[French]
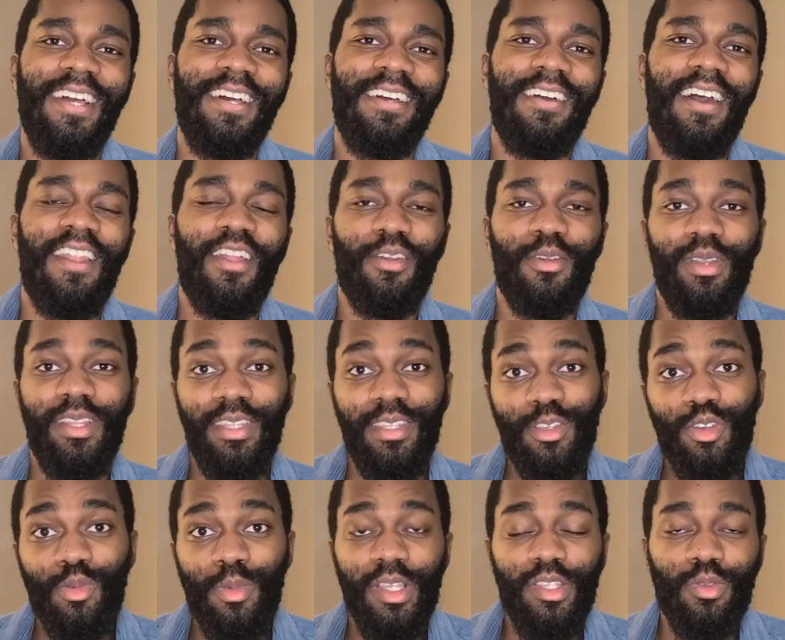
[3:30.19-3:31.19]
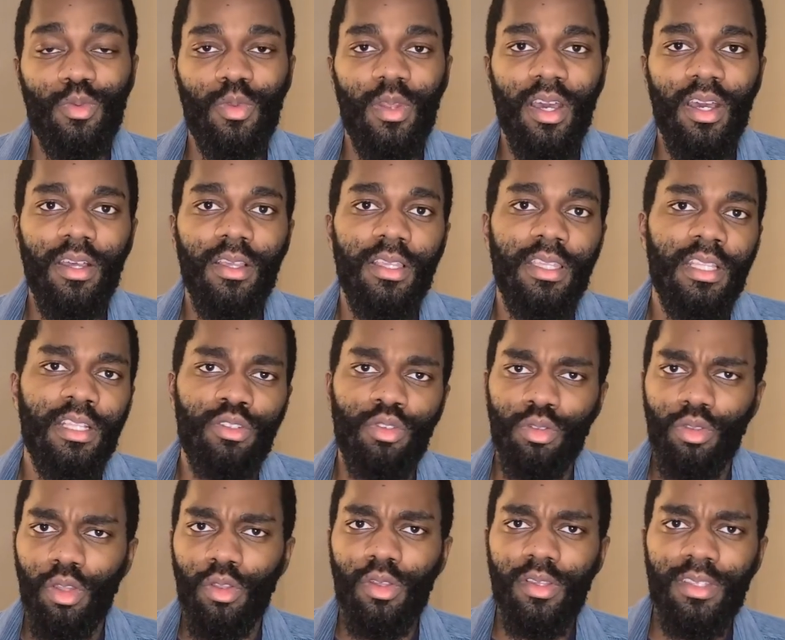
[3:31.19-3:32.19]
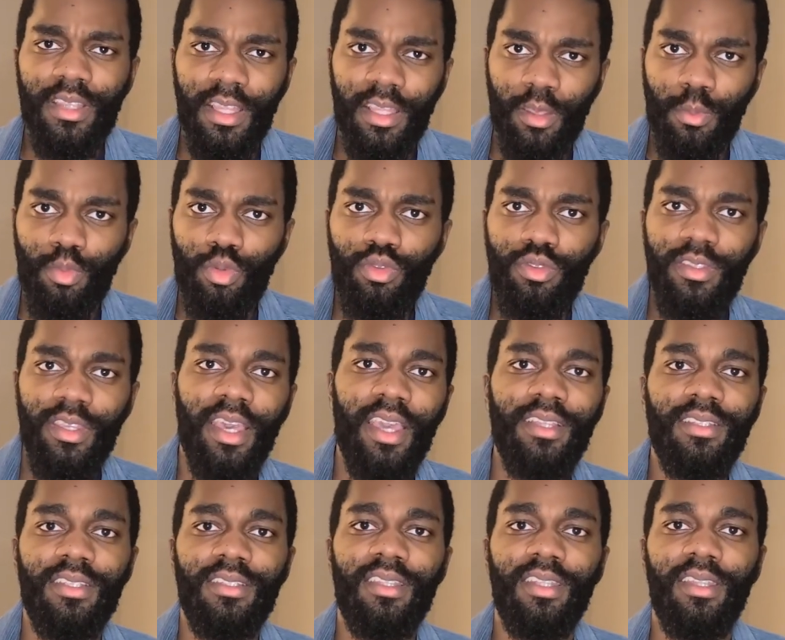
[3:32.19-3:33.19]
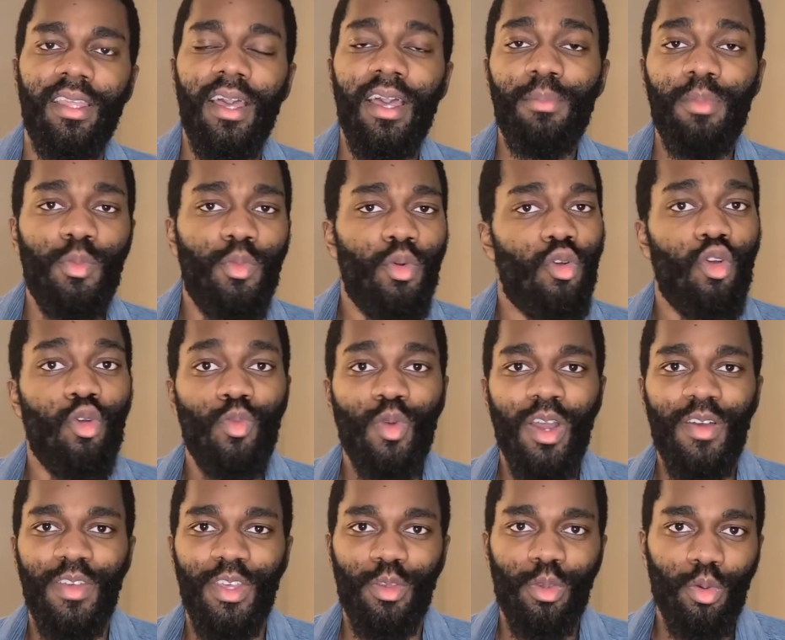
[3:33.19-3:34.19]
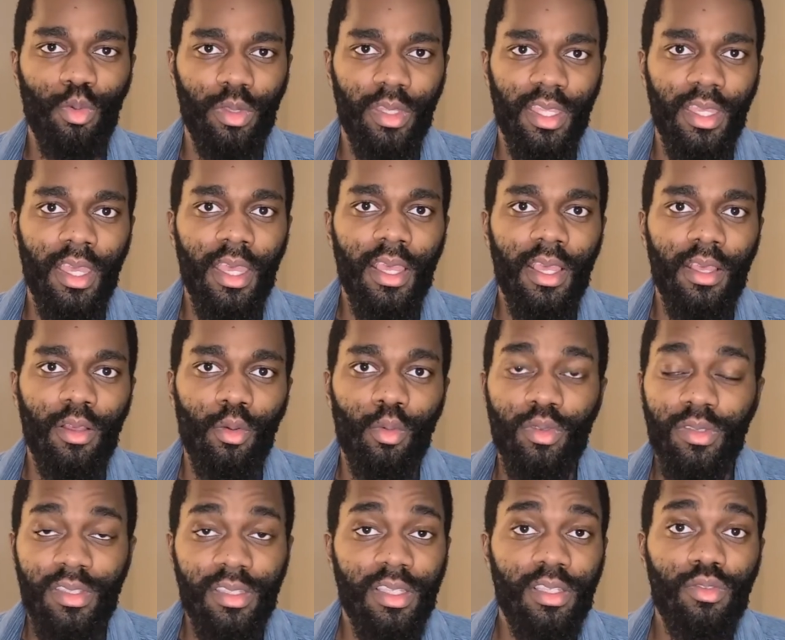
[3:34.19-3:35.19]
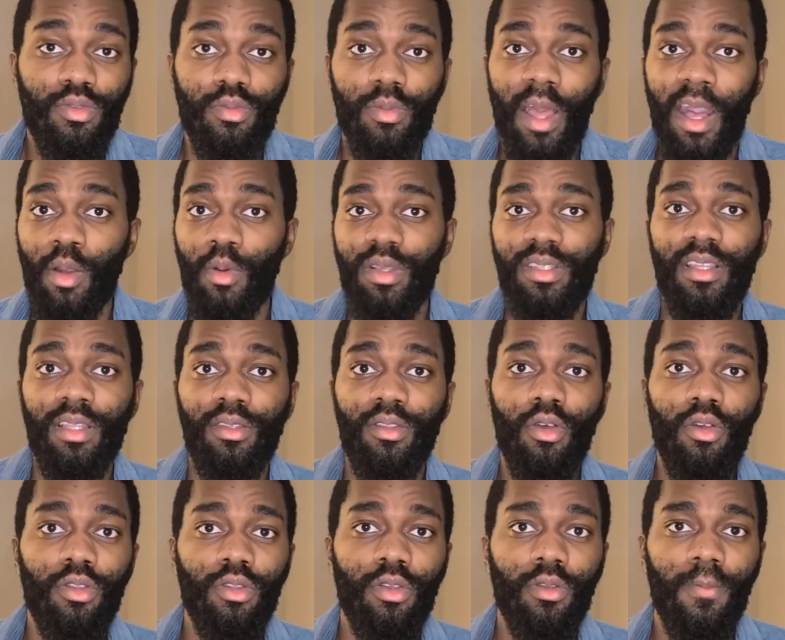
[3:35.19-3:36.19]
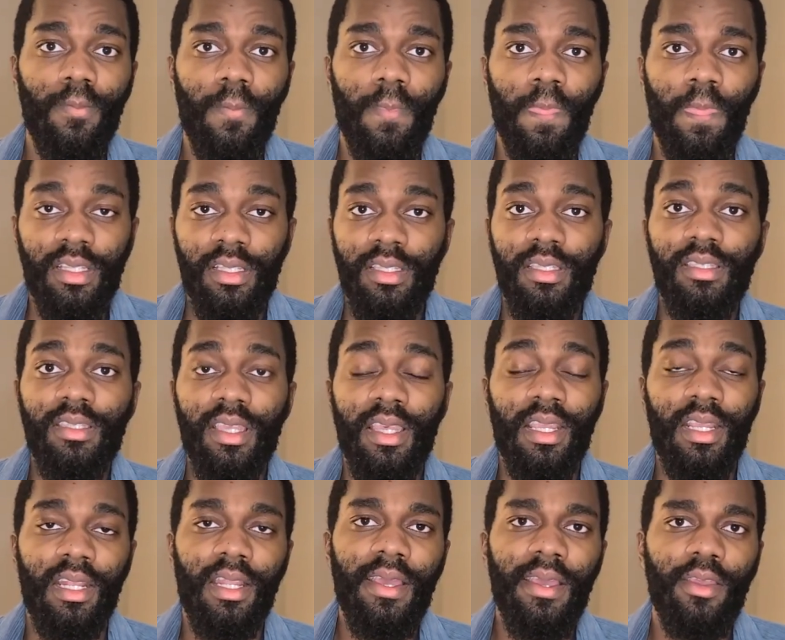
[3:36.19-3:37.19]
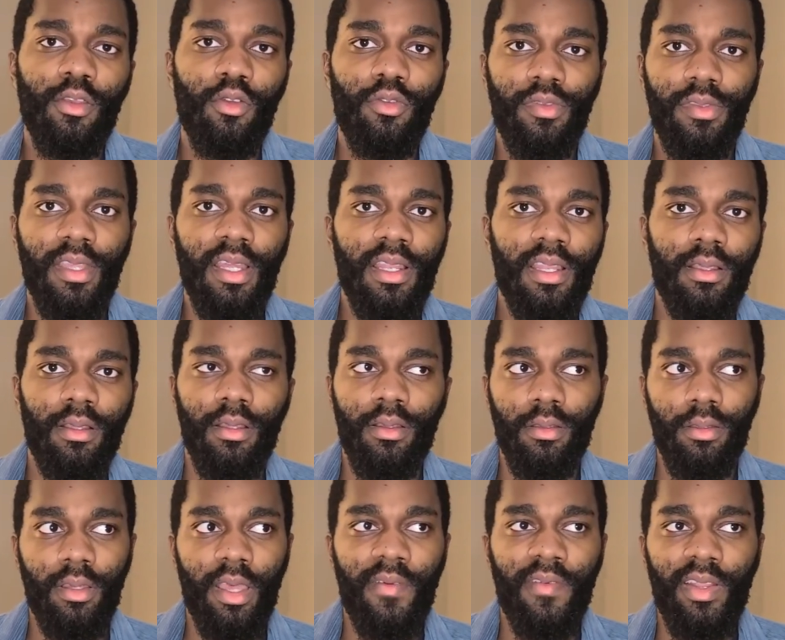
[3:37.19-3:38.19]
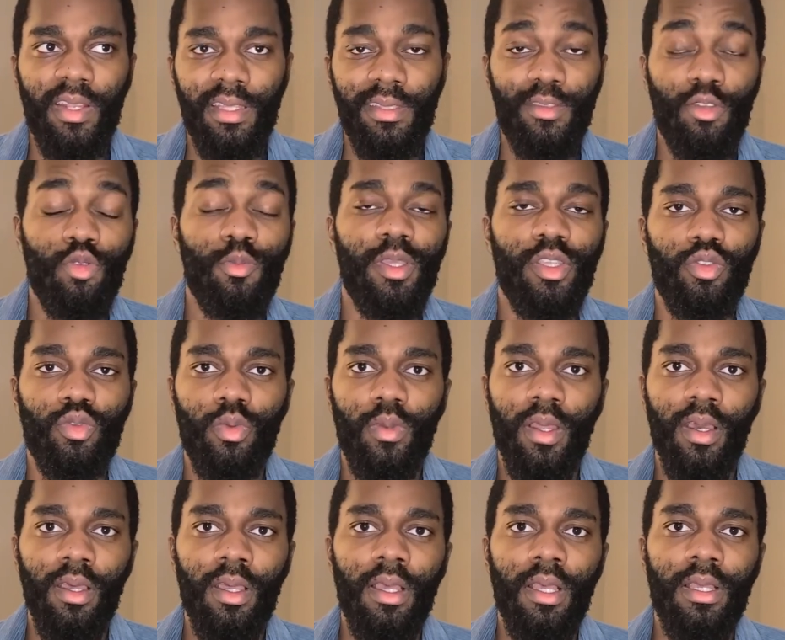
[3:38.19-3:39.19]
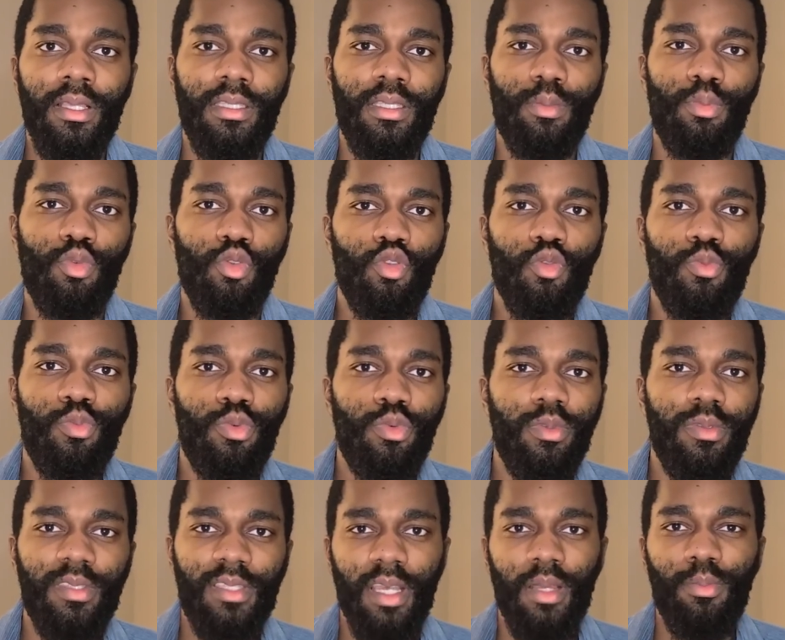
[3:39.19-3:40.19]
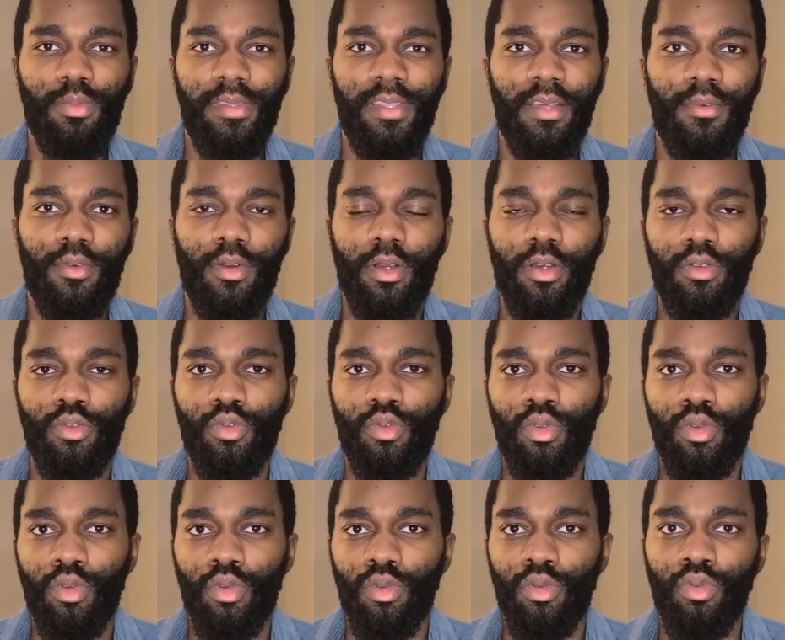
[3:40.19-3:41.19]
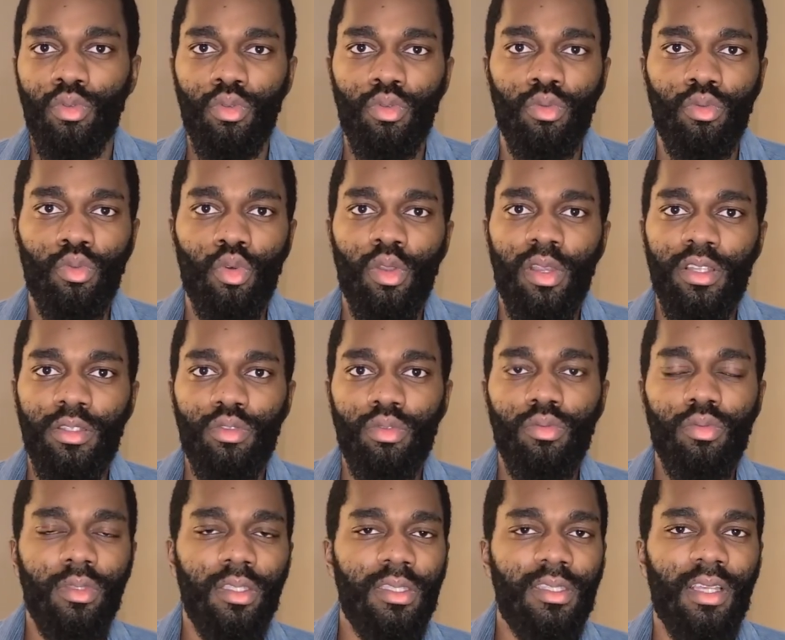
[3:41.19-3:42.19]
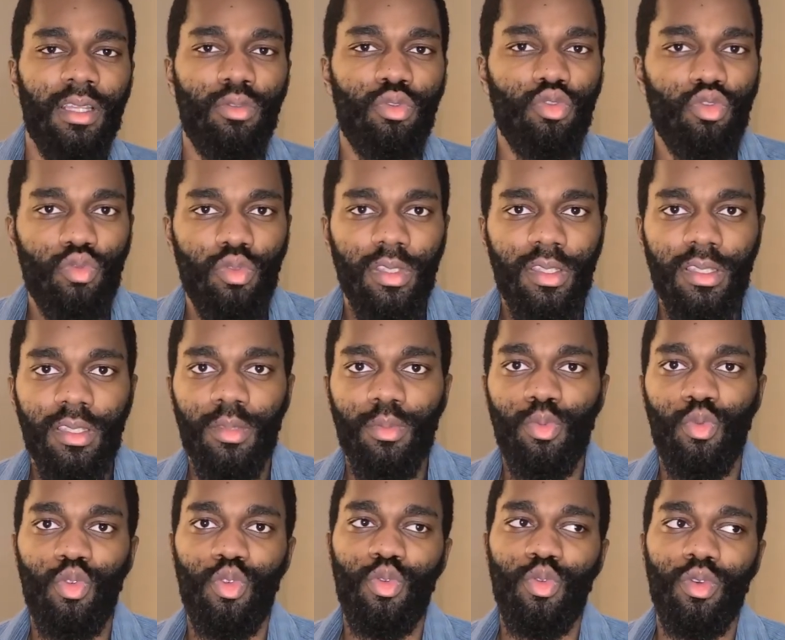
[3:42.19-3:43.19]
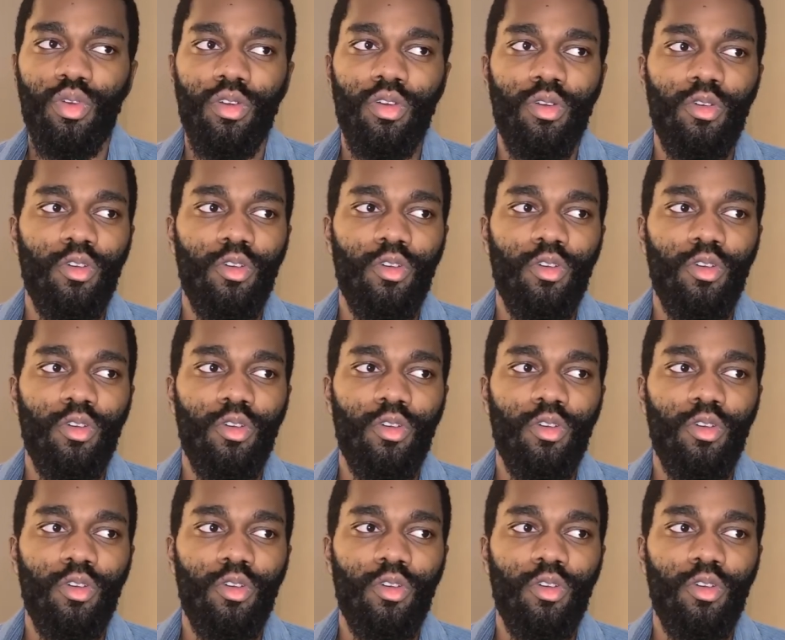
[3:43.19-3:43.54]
Euh, alors que les deux masculins, ils ont tendance à être plus directs, etc. Mais bon, au moins avec eux, on, est, on sait à quoi s'attendre. Ce qu'ils disent est clair et au final, euh, avec les deux masculins, c'est beaucoup plus simple d'avoir une, relation qui sera tout de suite plus,